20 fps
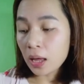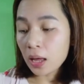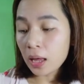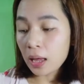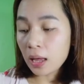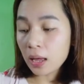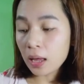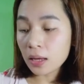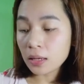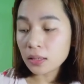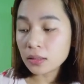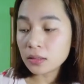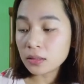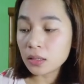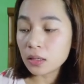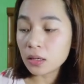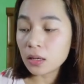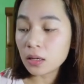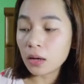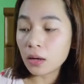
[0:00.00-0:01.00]
And
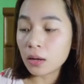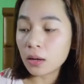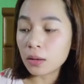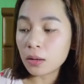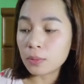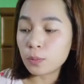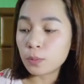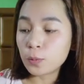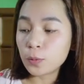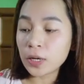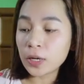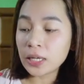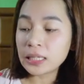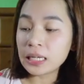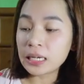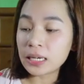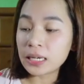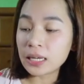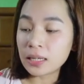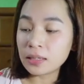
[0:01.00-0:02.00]
um,
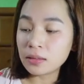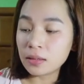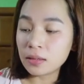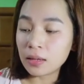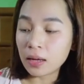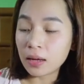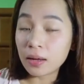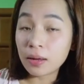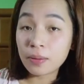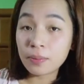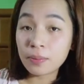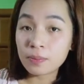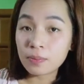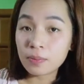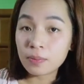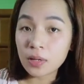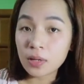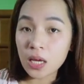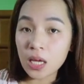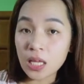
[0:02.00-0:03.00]
pwede rin na
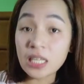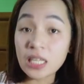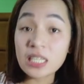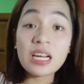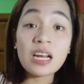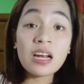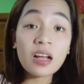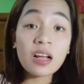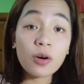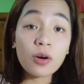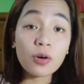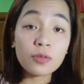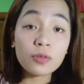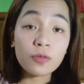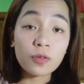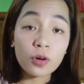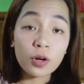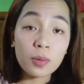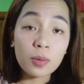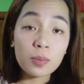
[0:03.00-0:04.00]
hindi sila nag
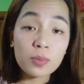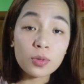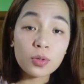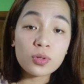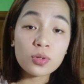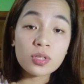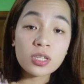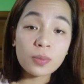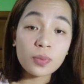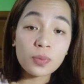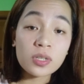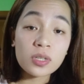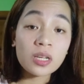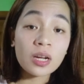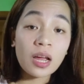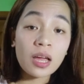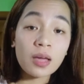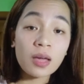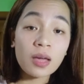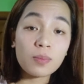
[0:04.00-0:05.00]
confirm dun sa
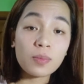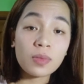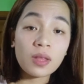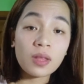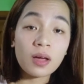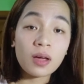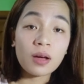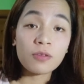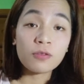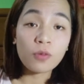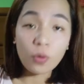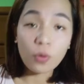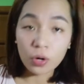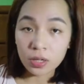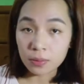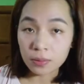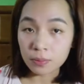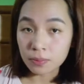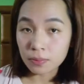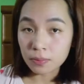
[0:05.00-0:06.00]
prescribed na
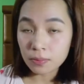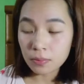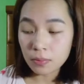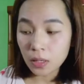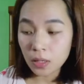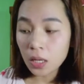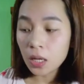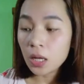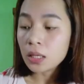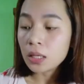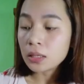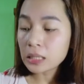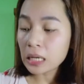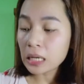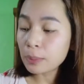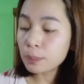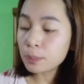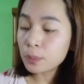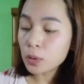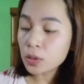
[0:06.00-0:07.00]
form.
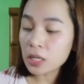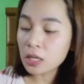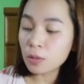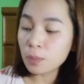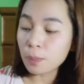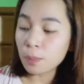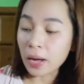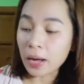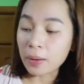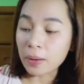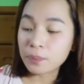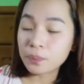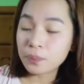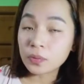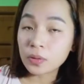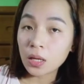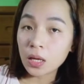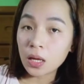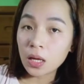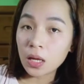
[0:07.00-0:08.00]
Tapos, ano pa?
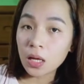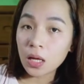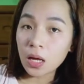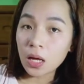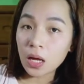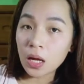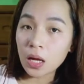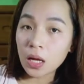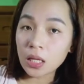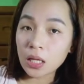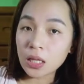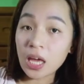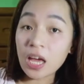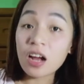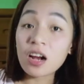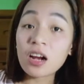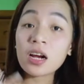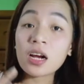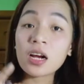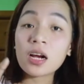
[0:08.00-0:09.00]
They
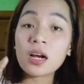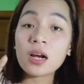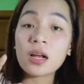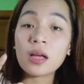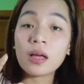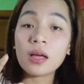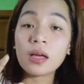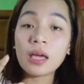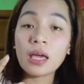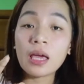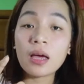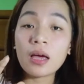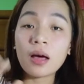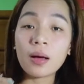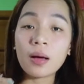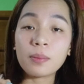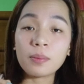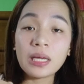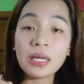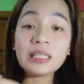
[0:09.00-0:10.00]
are,
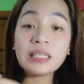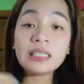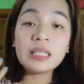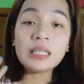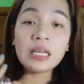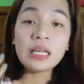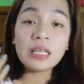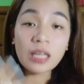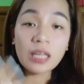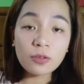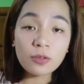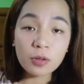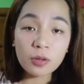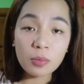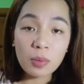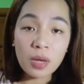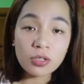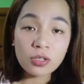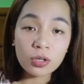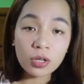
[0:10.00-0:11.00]
um, in, in the
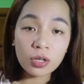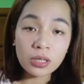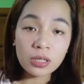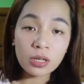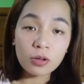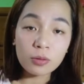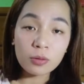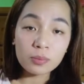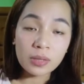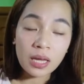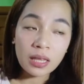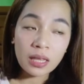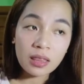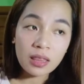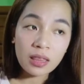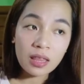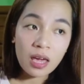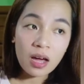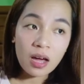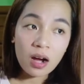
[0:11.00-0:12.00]
information or in the
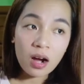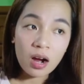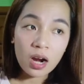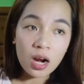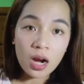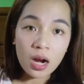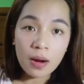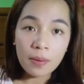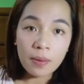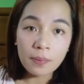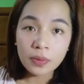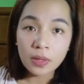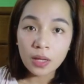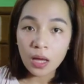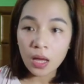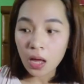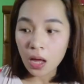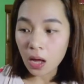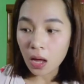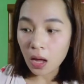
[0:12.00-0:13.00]
complaint, they are,
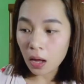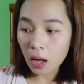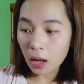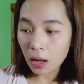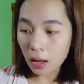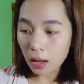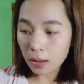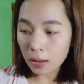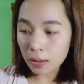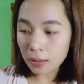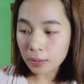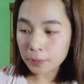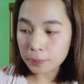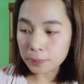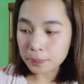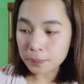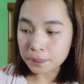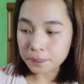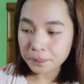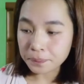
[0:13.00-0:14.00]

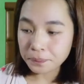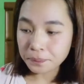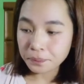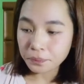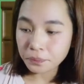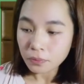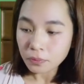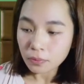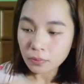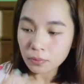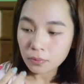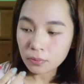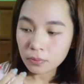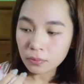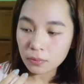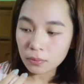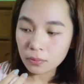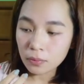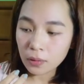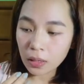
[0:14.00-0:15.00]
um,
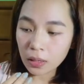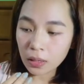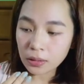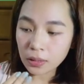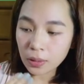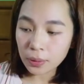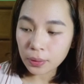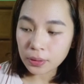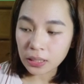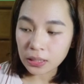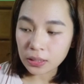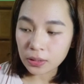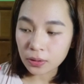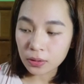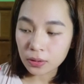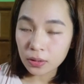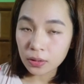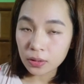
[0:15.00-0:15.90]
uh, tawag dito,